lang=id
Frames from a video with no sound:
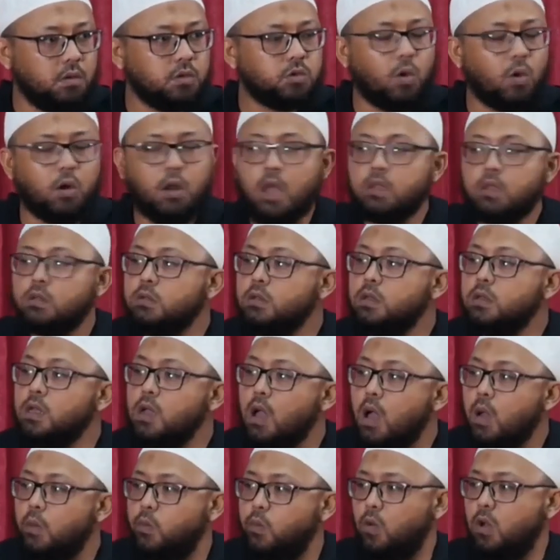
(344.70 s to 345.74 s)
Sholat
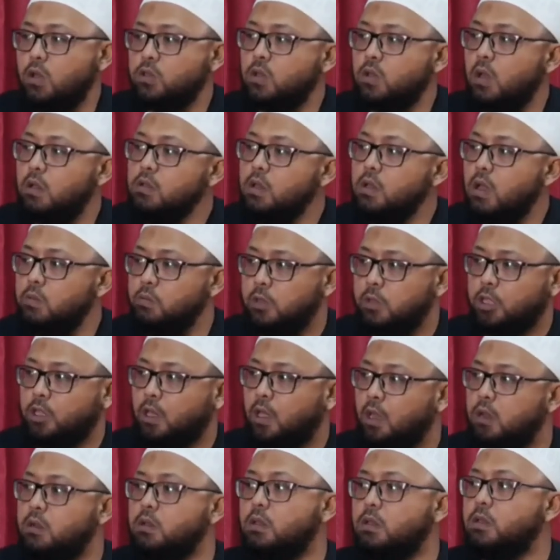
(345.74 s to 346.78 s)
iya, puasa iya,
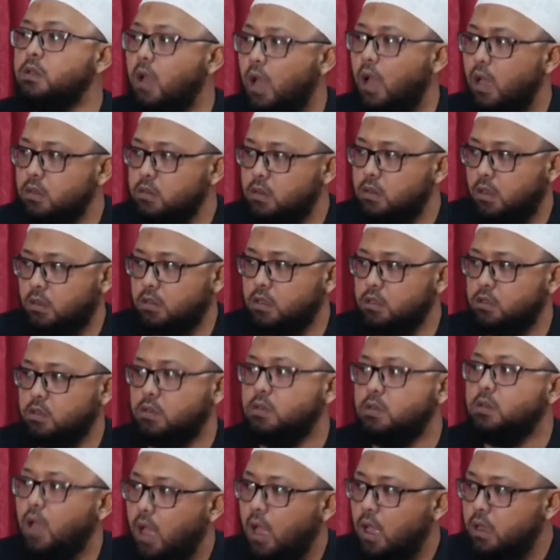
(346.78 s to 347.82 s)
miskin iya, sakit
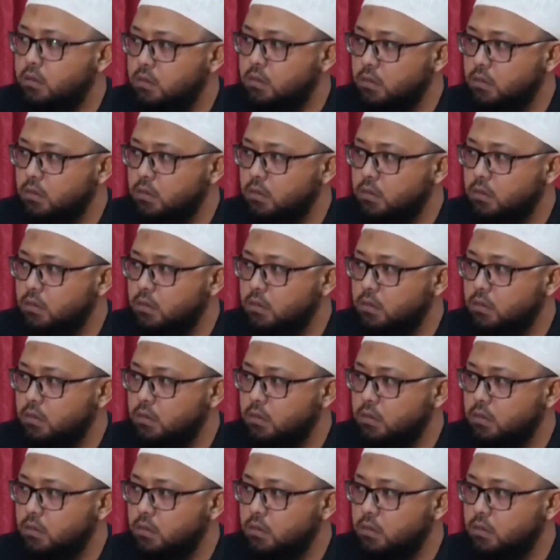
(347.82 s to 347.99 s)
iya.